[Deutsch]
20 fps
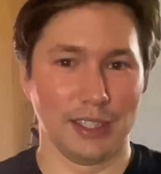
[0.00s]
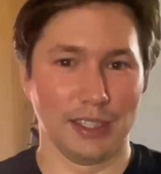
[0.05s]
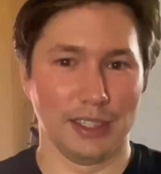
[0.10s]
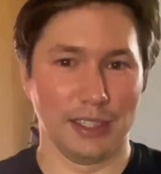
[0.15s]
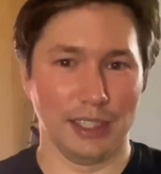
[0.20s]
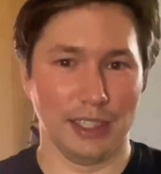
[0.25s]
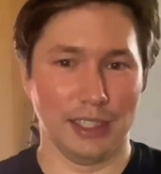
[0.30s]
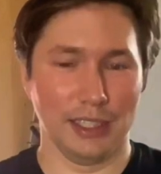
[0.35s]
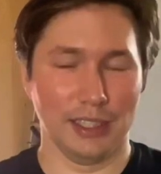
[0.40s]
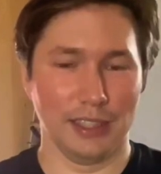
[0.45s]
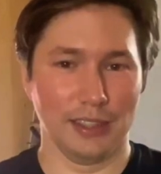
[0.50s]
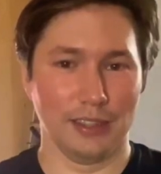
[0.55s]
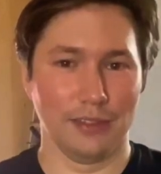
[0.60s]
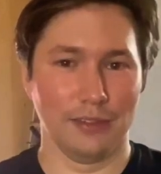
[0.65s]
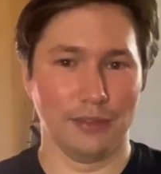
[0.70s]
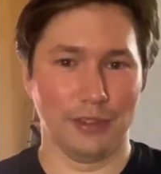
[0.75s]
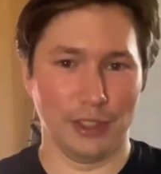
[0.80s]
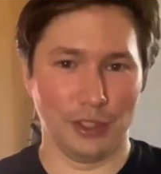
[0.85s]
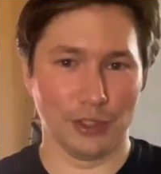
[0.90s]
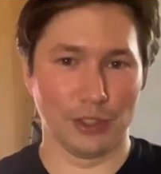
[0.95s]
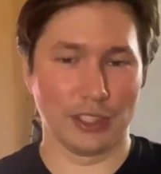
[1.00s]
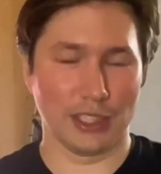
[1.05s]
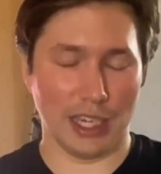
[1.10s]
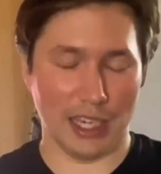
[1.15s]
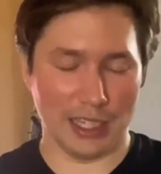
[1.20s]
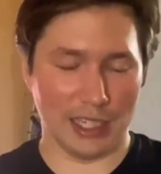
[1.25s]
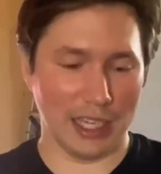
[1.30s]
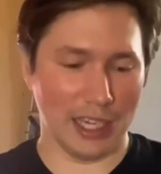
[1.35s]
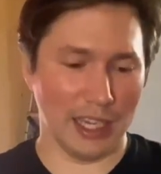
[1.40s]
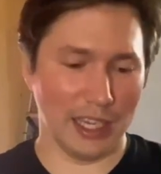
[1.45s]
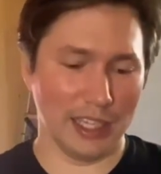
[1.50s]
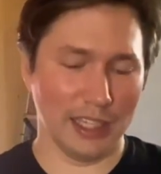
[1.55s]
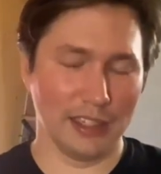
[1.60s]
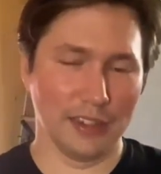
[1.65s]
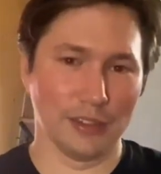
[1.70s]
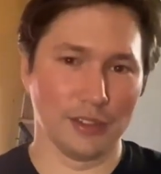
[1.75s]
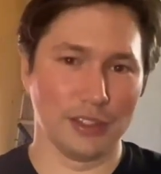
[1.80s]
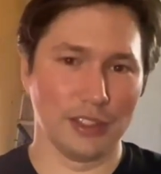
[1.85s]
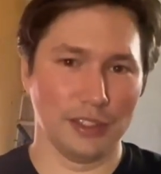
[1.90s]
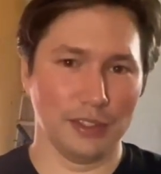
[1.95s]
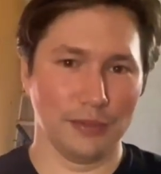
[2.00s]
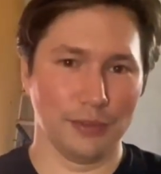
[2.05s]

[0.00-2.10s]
die Videos gleich ein und die